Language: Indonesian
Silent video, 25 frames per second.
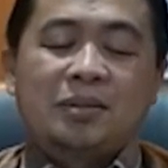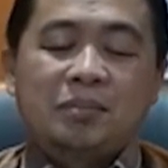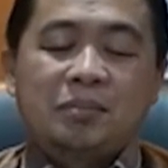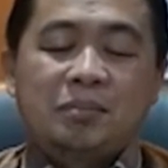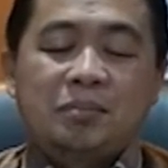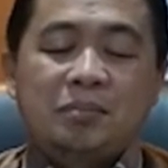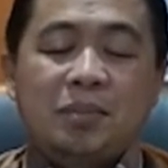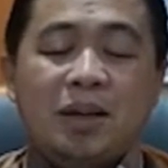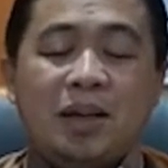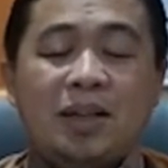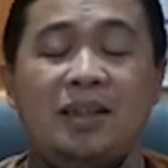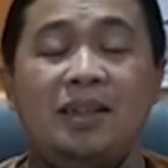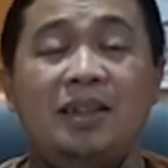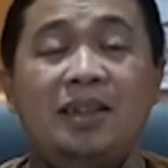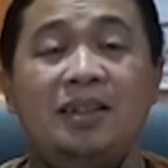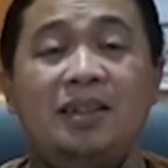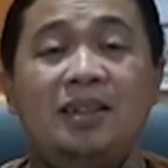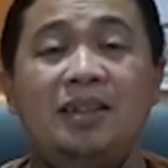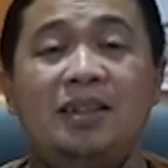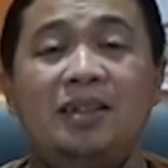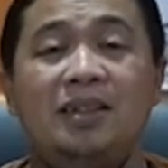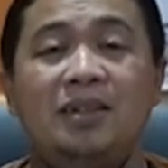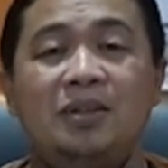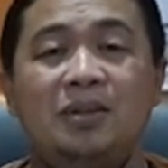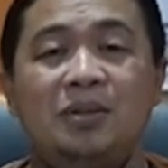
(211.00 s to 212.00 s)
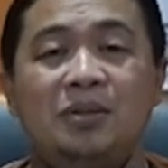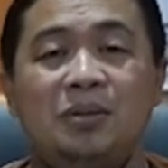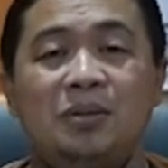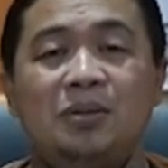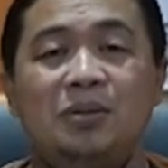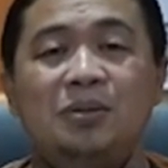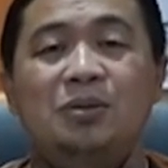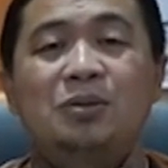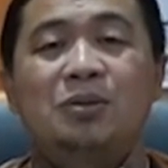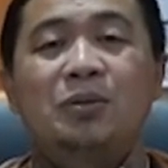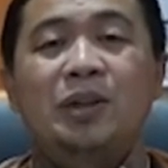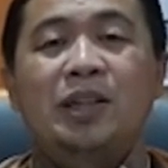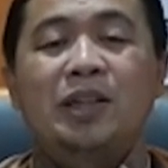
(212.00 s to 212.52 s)
Bangkit
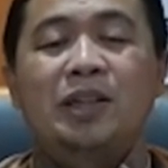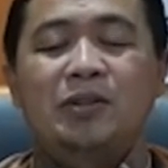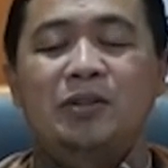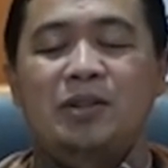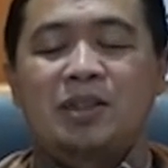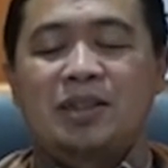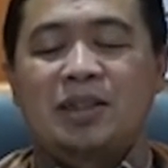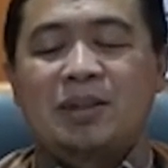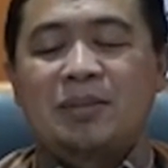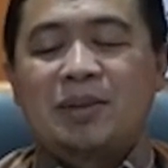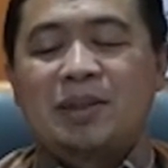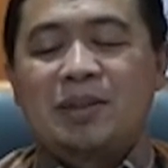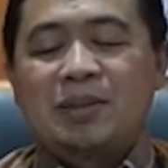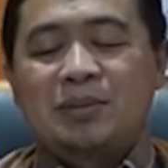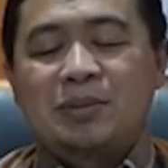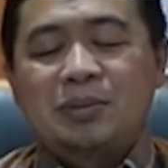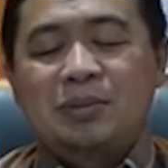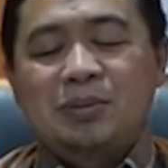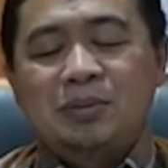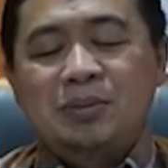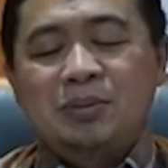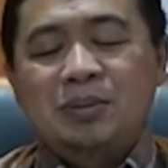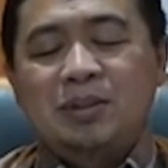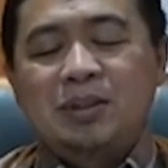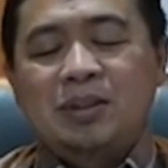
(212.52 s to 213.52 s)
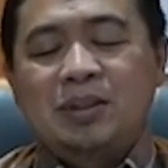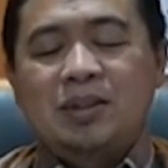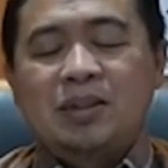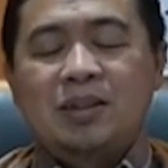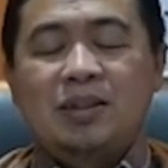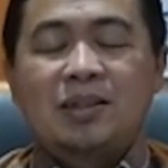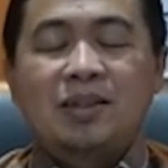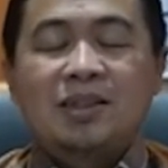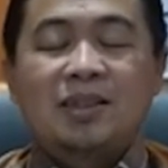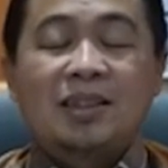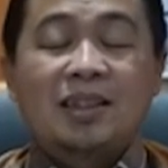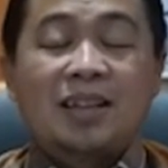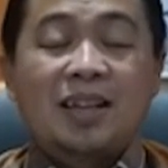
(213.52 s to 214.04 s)
untuk Indonesia maju,
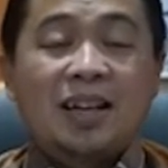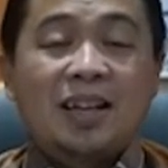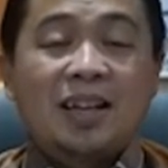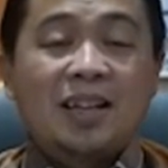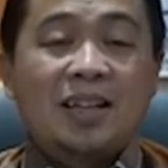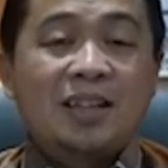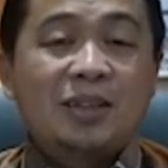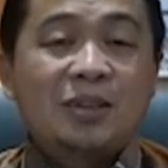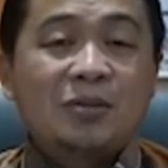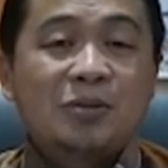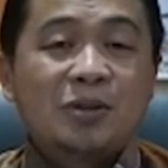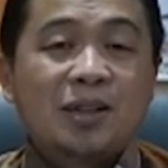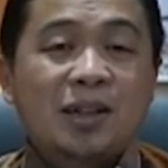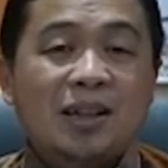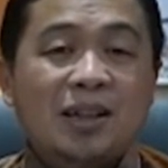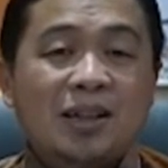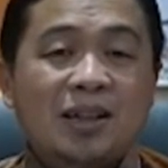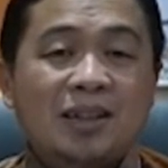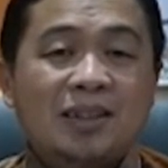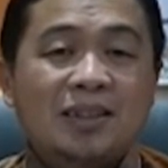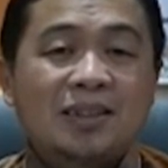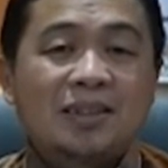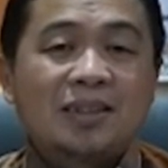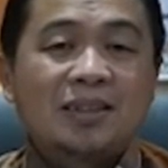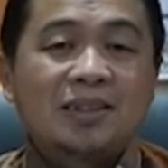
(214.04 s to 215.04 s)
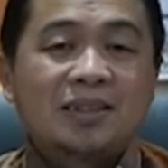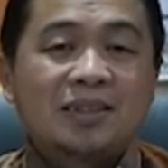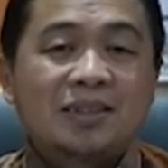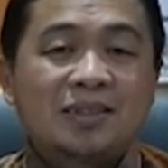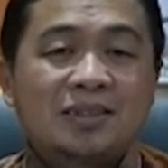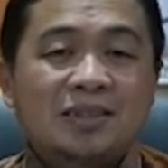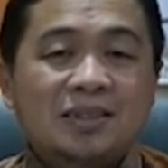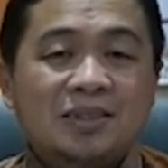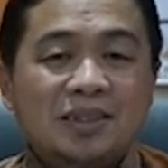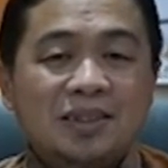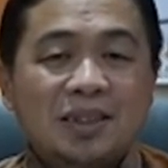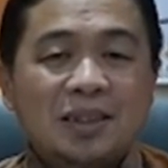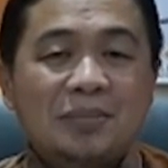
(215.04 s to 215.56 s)
sekali di udara,
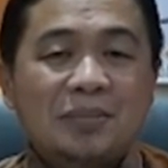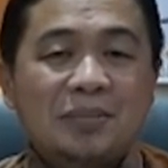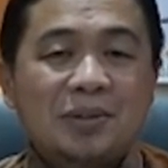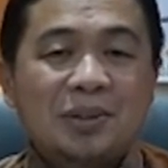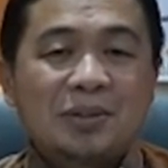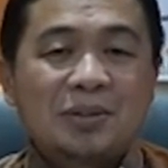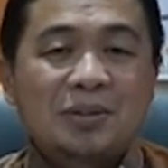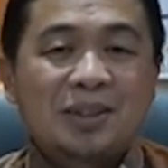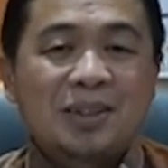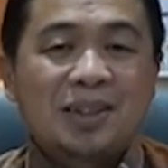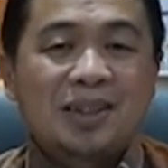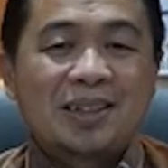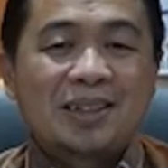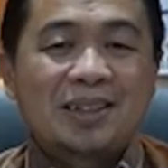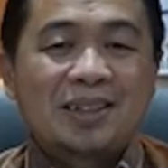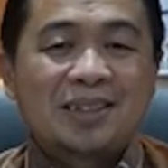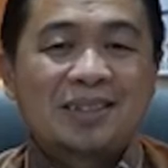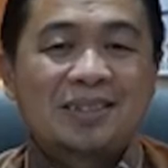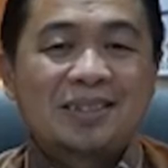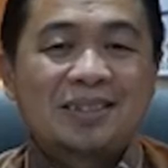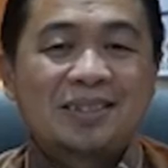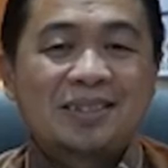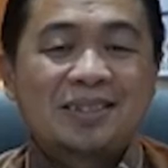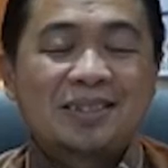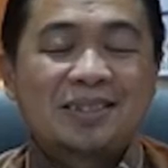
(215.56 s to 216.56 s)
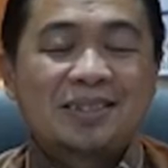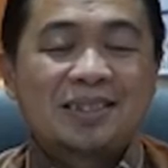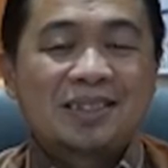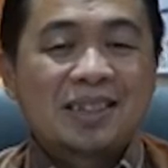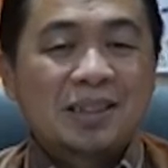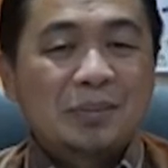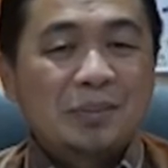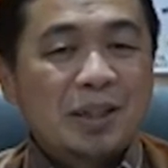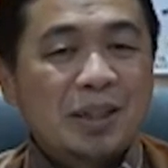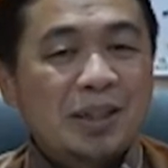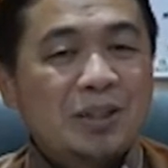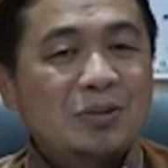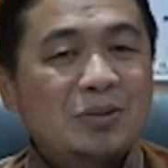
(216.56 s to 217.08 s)
tetap di udara.
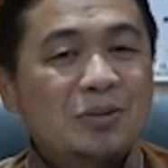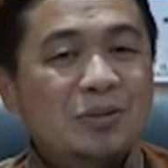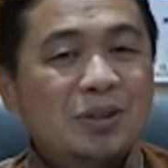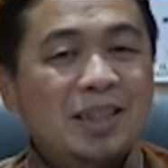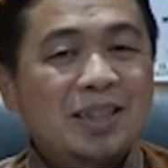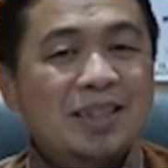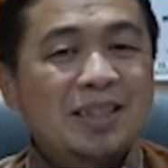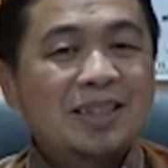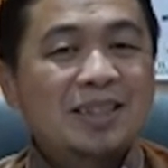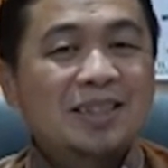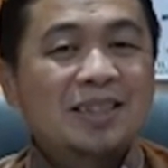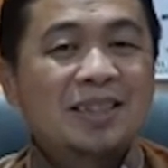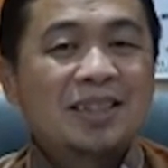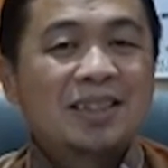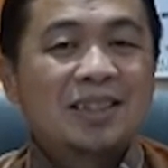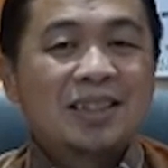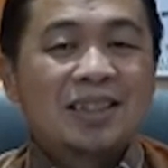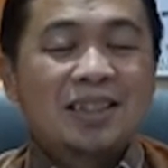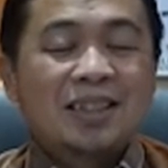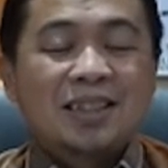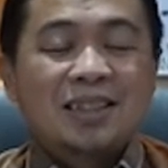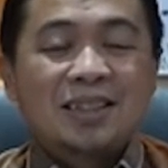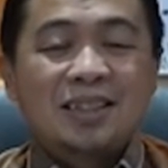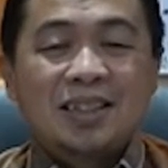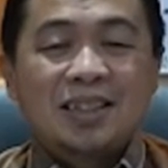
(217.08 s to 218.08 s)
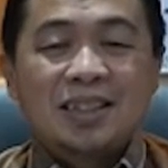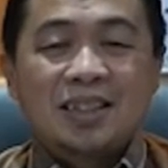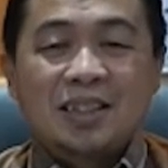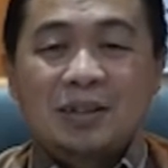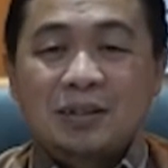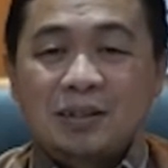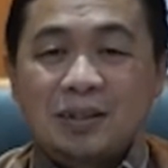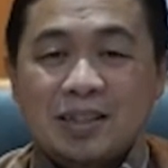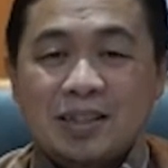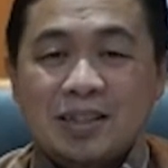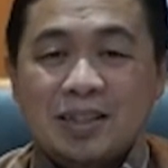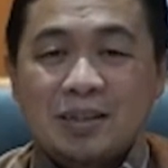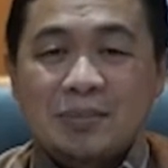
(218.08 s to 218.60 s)
Selamat dan sukses dari
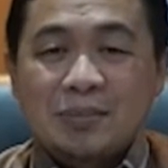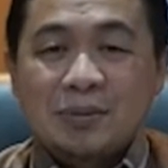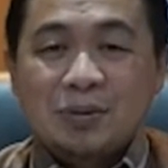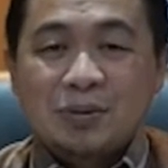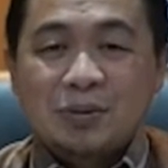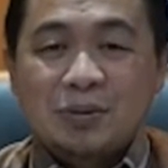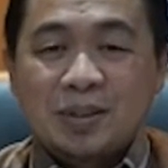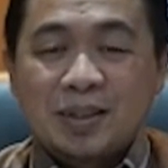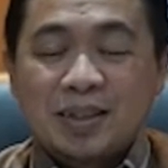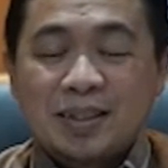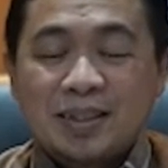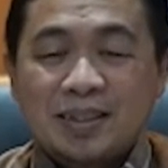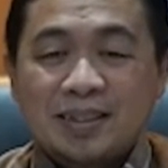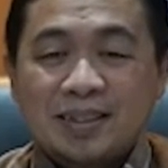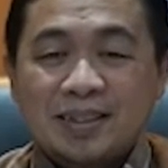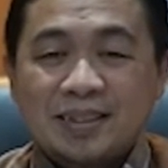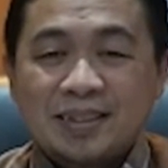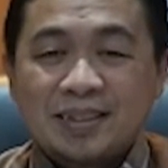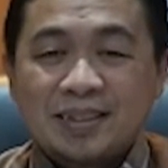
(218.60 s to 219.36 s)
Kota Seribu Sungai,